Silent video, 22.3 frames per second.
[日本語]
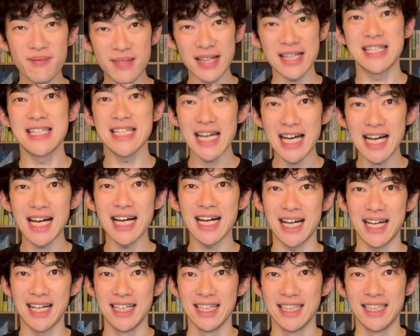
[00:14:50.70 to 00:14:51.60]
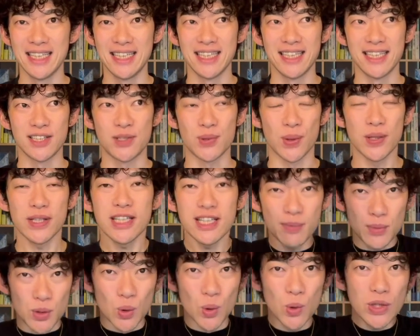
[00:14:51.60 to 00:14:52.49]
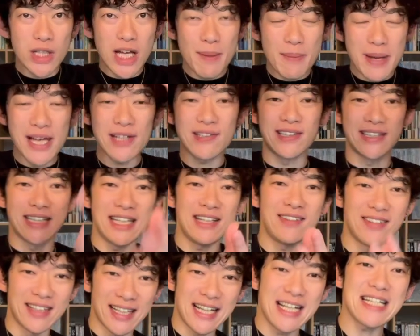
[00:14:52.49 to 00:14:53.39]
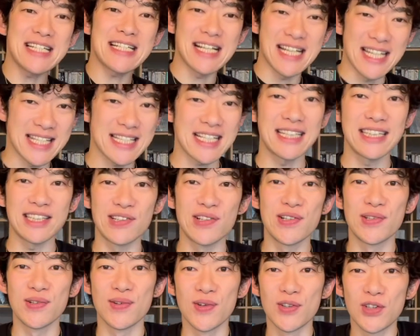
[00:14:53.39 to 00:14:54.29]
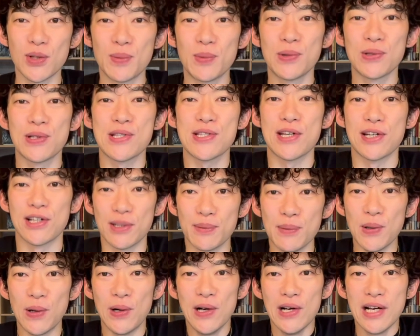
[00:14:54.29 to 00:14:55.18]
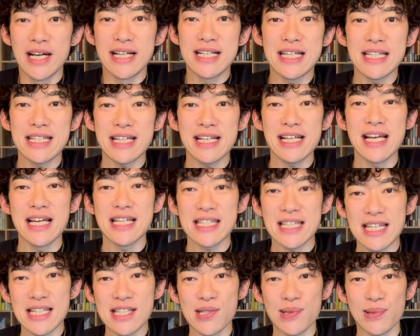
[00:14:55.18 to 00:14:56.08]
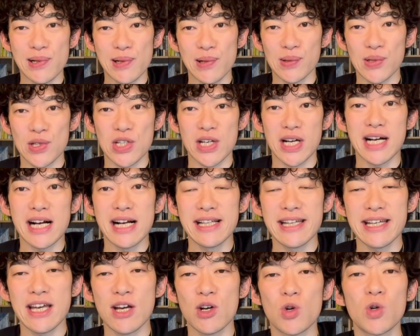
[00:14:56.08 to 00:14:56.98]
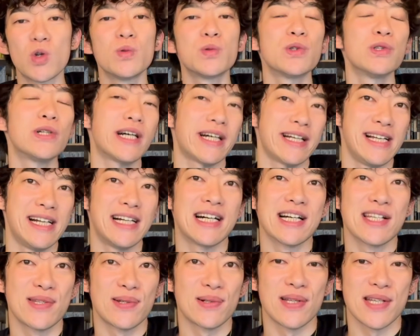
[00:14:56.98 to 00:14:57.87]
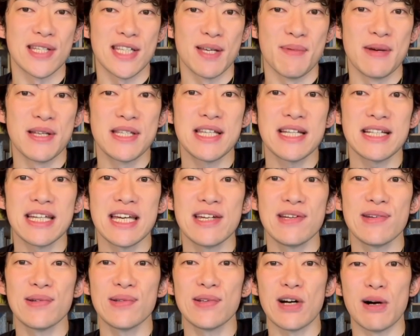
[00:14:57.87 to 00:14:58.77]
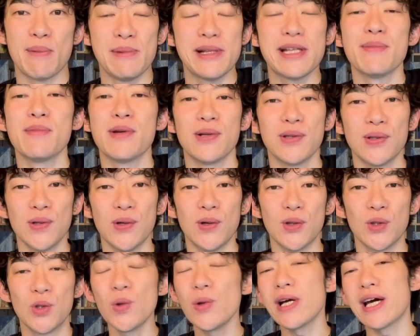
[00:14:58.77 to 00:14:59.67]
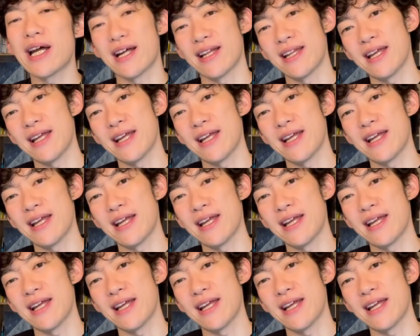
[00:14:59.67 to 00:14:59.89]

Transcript: じゃあ、それってでも脳内麻薬が出てるだけじゃないですかっていう人いると思うんですけれども、実際に SNS の利用と社会的幸福感に関するですね、別な研究とか見てみると、どうやら